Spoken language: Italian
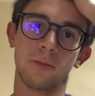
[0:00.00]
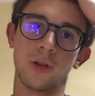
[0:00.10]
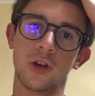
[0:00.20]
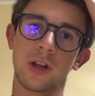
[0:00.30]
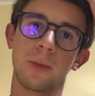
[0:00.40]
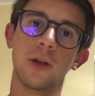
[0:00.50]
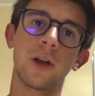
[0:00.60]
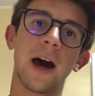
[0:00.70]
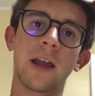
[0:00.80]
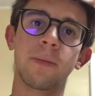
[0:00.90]
bisogna
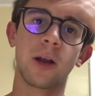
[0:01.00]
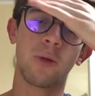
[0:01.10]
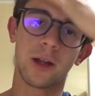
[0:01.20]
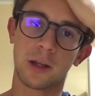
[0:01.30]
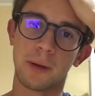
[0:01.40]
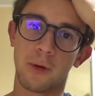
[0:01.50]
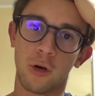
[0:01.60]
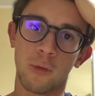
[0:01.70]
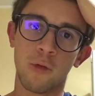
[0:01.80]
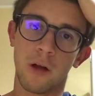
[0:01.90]
migliorare per quanto abbiamo
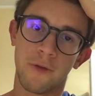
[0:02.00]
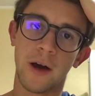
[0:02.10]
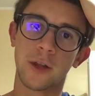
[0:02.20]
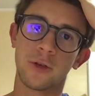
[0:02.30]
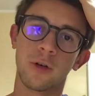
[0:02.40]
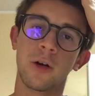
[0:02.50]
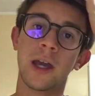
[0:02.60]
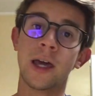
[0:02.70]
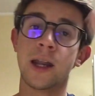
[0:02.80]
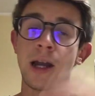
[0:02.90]
comunque fatto
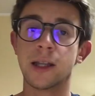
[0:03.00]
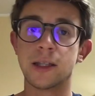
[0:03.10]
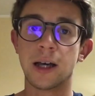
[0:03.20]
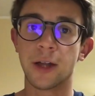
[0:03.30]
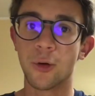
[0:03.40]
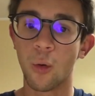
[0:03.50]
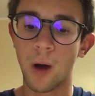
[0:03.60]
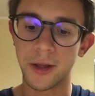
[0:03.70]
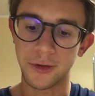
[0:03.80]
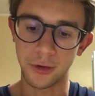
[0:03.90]
e realizzato
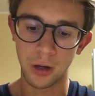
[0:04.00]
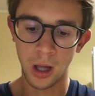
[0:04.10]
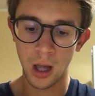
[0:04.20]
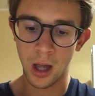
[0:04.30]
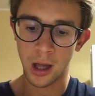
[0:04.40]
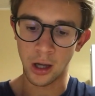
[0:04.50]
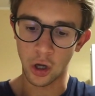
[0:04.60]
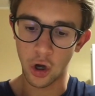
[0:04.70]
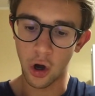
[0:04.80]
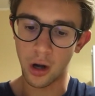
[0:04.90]
4
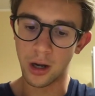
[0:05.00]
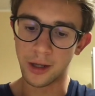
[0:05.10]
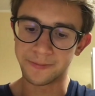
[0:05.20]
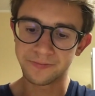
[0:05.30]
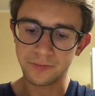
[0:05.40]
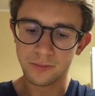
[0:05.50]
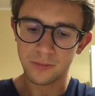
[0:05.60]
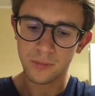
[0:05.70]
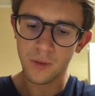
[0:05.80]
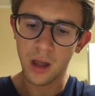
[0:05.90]
gol.
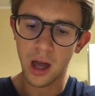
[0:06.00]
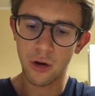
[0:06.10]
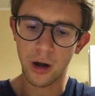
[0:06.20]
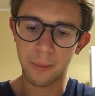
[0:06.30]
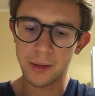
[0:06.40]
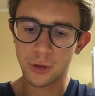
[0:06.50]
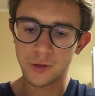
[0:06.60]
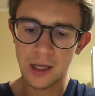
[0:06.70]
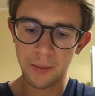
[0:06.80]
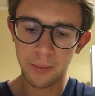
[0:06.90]
Allora, primo
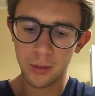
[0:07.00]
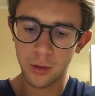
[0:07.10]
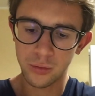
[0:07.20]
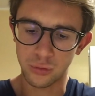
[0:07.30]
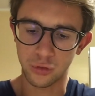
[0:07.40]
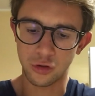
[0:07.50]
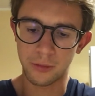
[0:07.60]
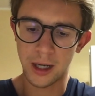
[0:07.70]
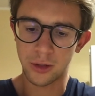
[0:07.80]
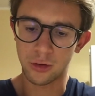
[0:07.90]
tempo tutto
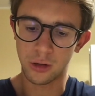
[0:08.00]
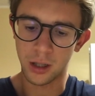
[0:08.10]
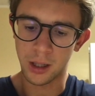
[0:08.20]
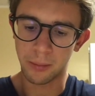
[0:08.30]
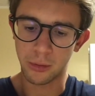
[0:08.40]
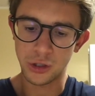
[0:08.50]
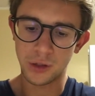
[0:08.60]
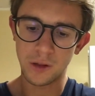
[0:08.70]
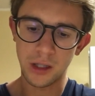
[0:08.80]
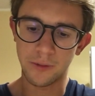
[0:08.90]
sommato eh,
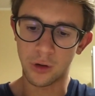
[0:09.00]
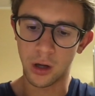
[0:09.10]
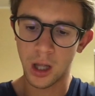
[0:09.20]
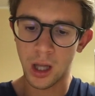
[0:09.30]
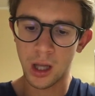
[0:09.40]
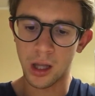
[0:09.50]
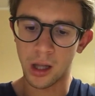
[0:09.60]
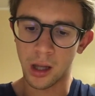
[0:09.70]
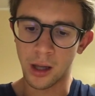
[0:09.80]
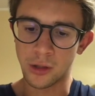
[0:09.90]
positivo,
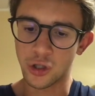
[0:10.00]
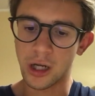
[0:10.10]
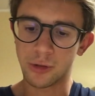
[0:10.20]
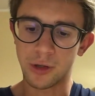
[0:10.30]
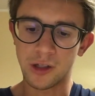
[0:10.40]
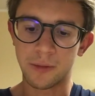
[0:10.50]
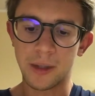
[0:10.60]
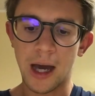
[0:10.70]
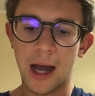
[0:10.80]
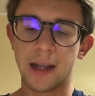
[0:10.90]
eh, giocato a
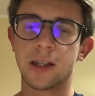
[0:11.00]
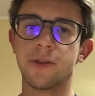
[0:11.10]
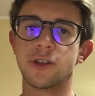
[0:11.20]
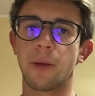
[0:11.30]
ritmi alti, a viso